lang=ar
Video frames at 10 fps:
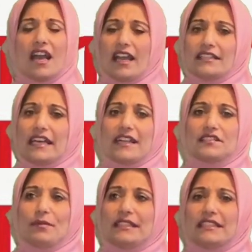احنا
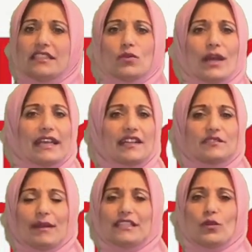كسبانين وانا
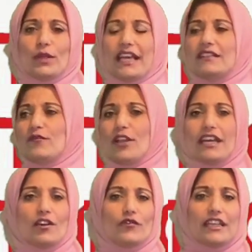كسبان الولايات
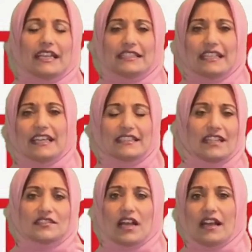فلانه وفلانه يعني ايه
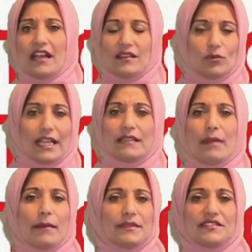ادى آه، الولايات
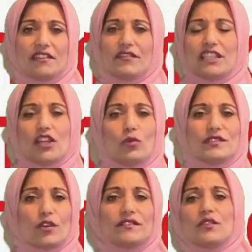بقى بنسلفانيا
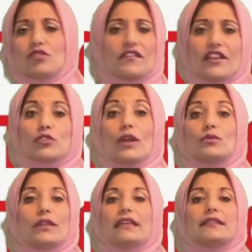وويسكونسن مش عارفه ايه شويه
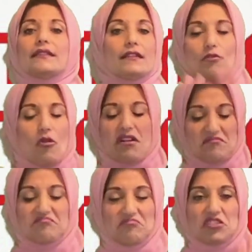ولايات كده ان هو
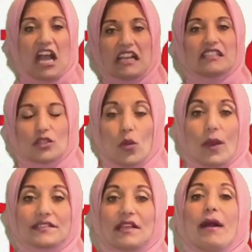متاكد ان هو
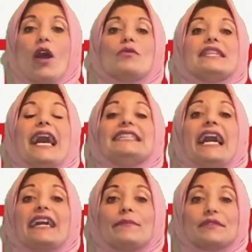كسبها وان اي
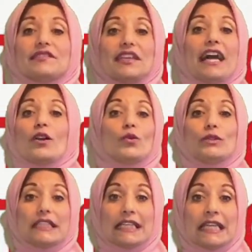حاجه بتحصل
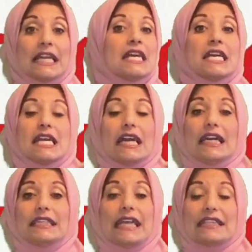هتكون ايه
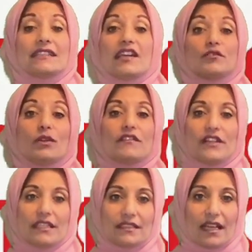آه يعني تزوير في
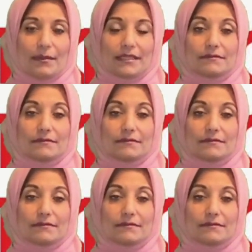الانتخابات